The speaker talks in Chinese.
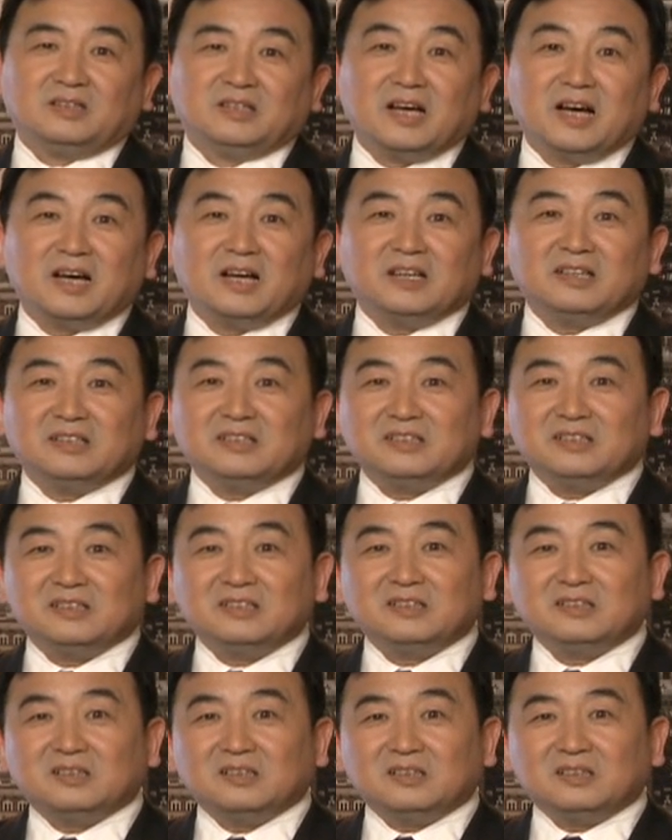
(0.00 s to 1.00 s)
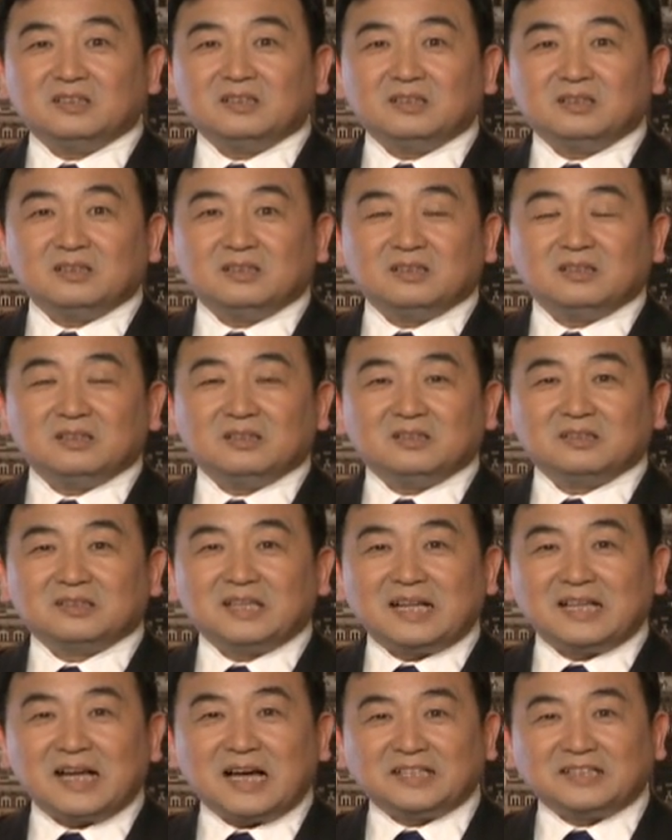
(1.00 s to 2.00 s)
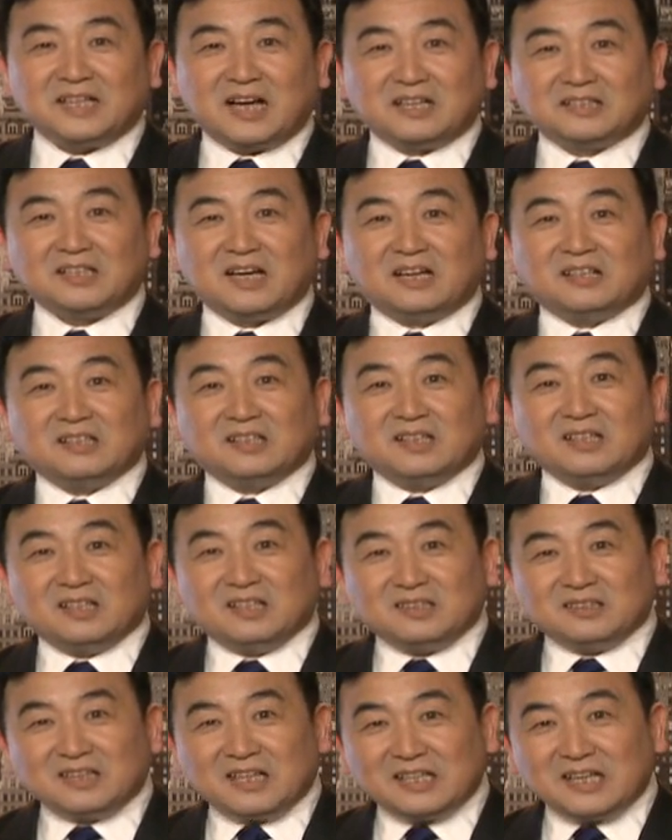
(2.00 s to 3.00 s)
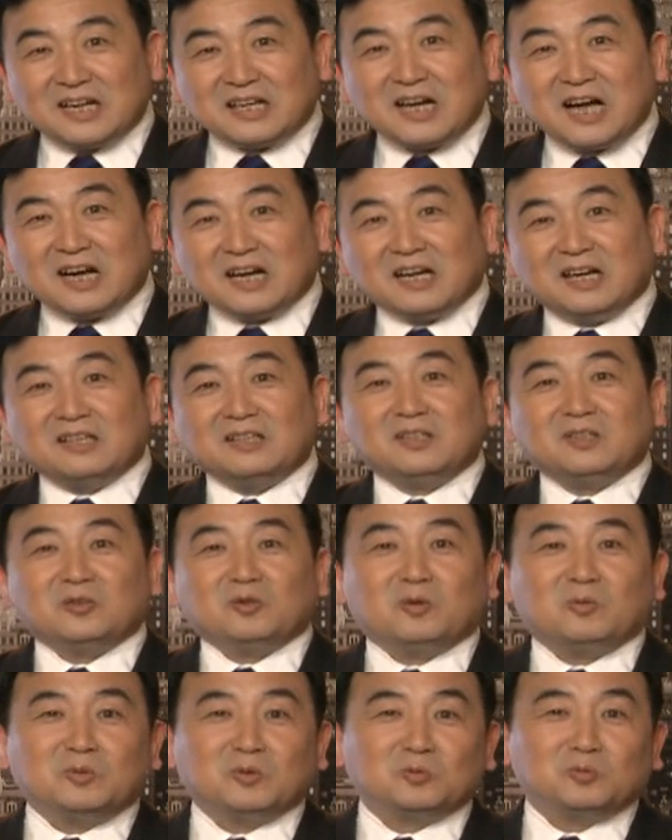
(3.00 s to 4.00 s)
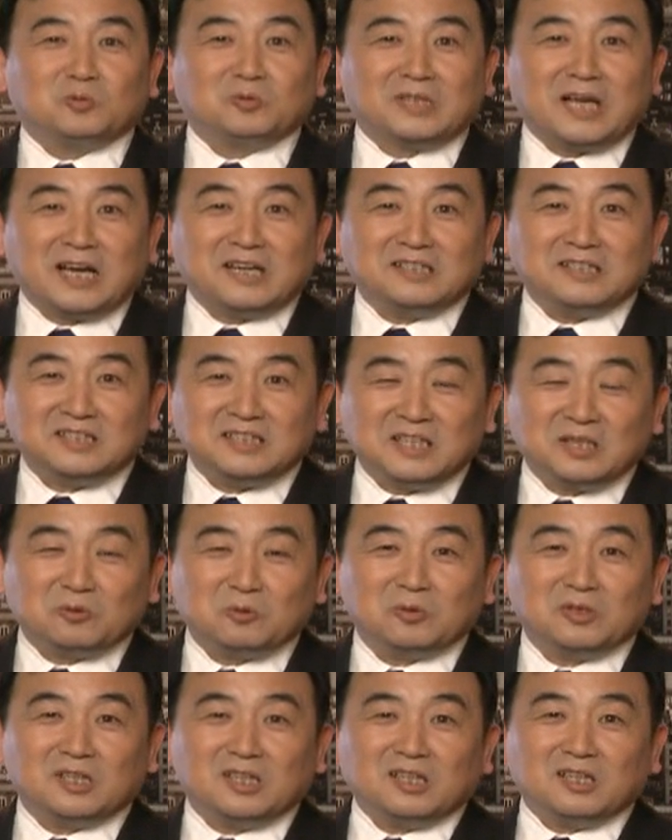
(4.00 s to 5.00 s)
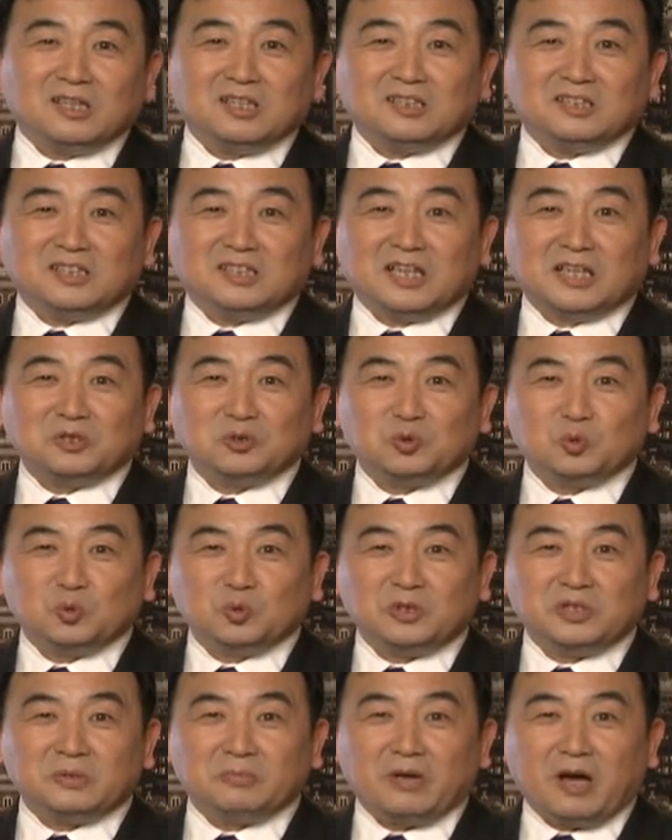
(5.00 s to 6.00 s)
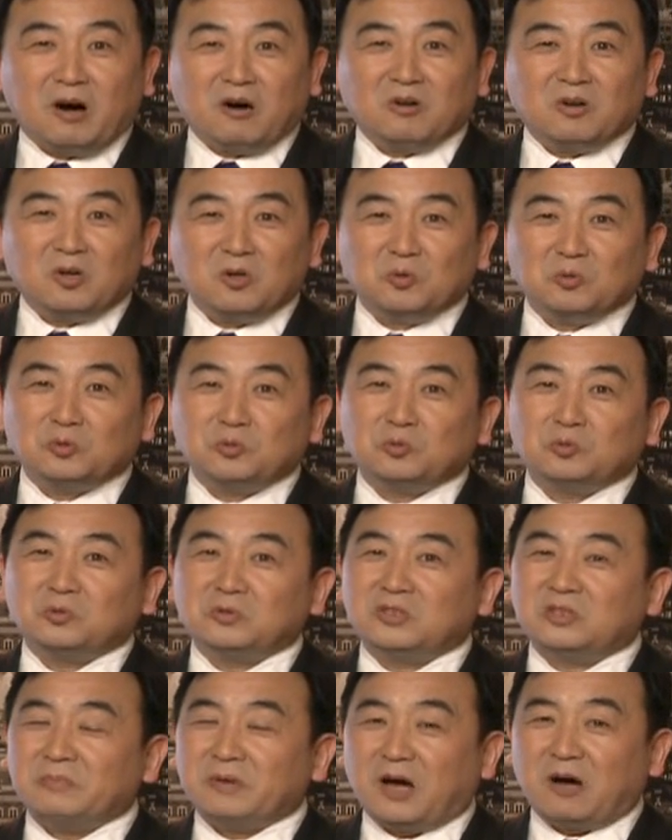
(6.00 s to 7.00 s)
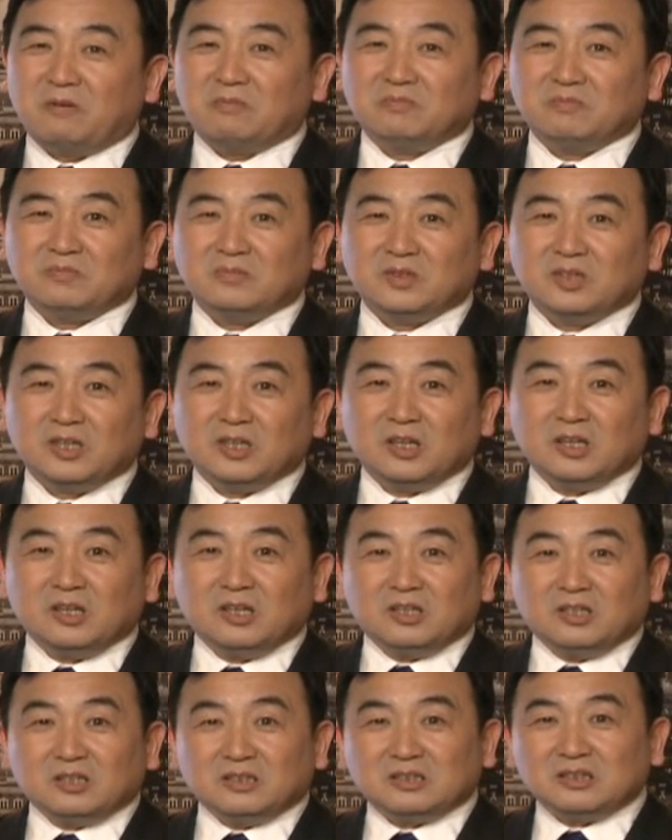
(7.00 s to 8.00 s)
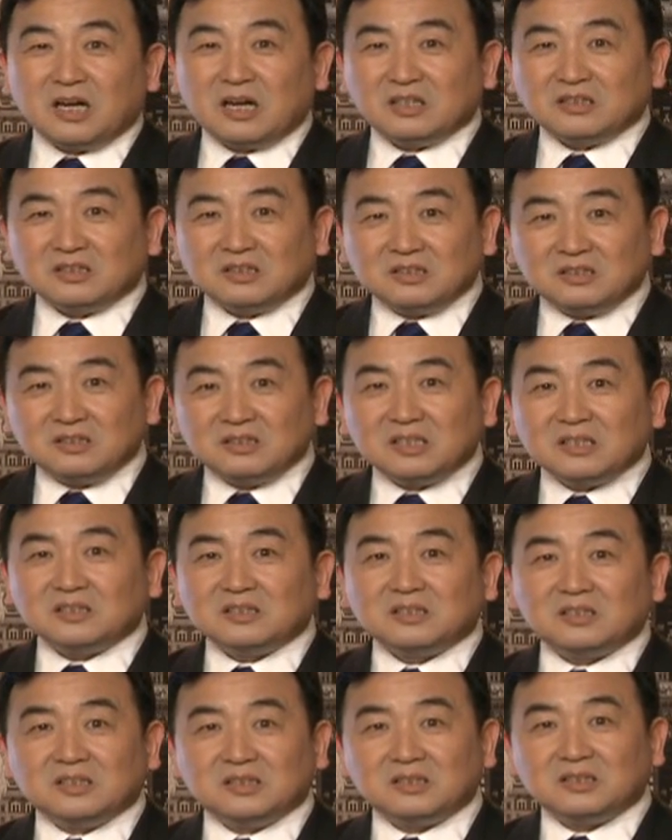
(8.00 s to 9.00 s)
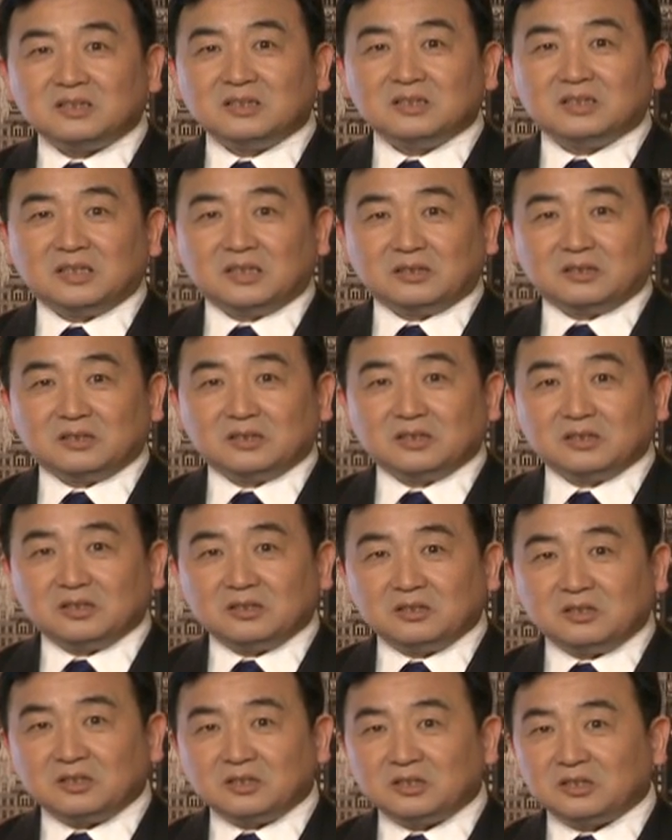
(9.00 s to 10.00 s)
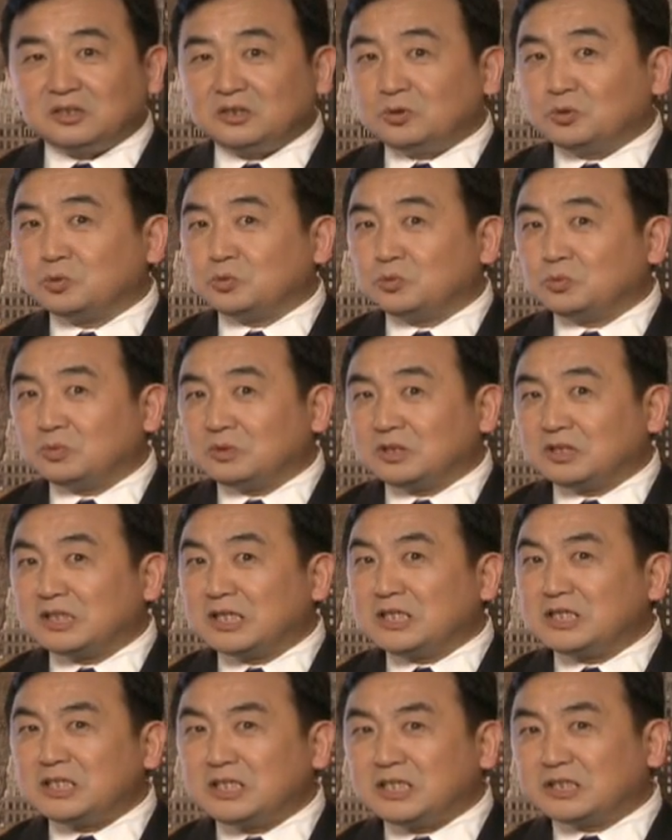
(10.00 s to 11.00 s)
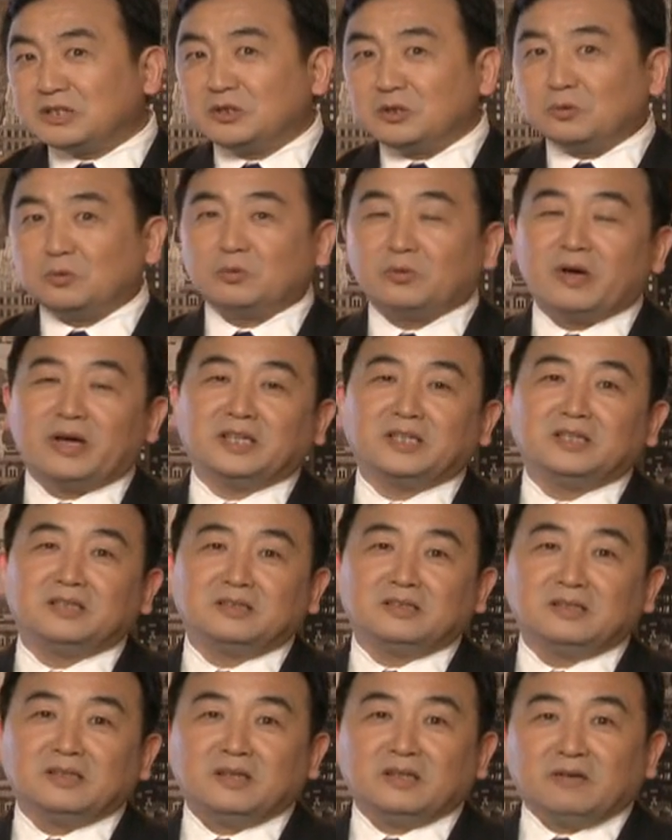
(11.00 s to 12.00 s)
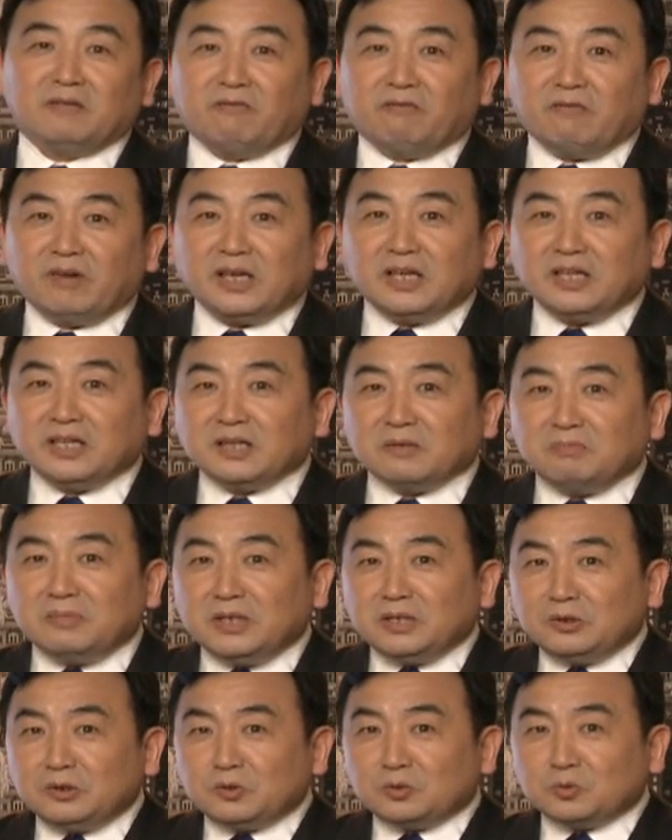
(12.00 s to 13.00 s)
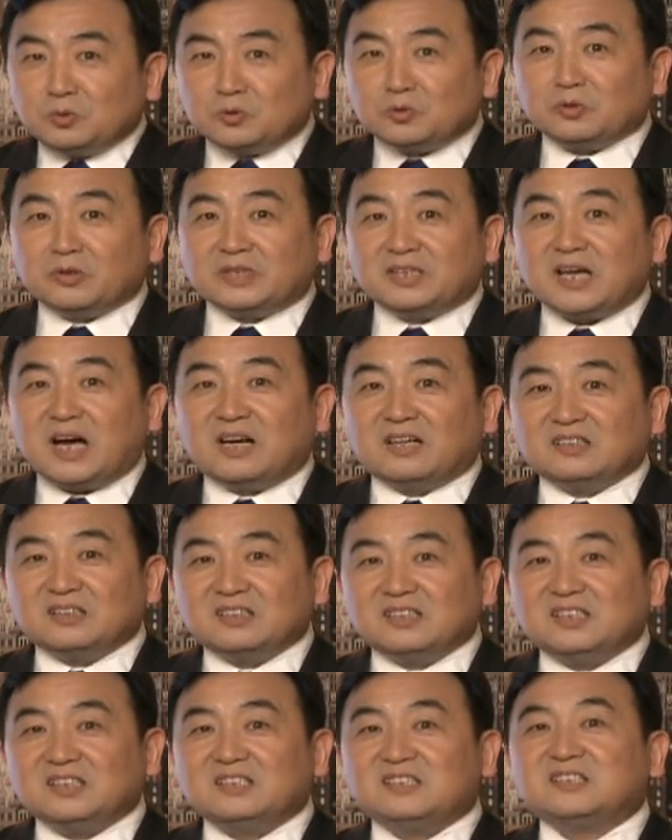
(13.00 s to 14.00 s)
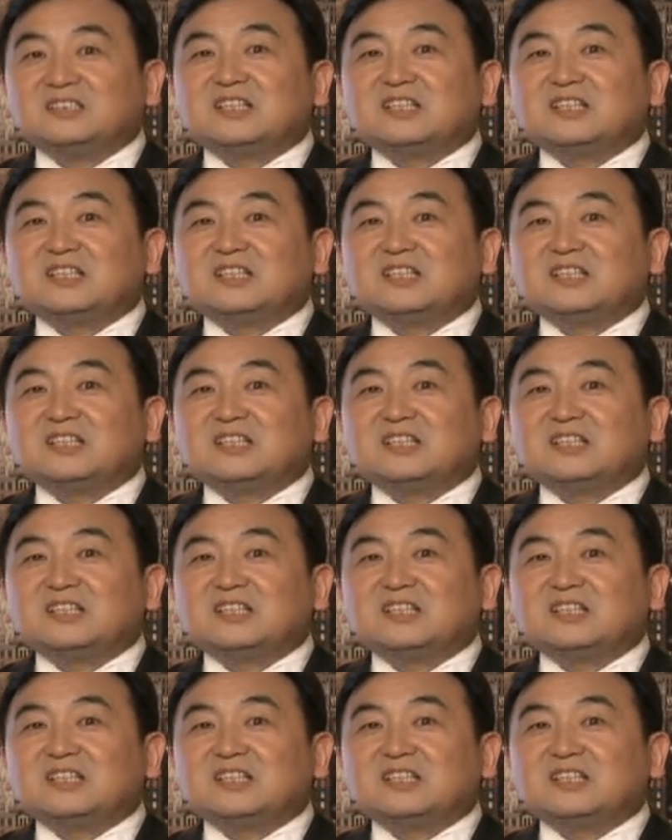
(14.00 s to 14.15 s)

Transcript: 那大家想想，大家看看我们古代人写过的《前出师表》《后出师表》，当任何事情事出真正有原因，为一个民族所向，其实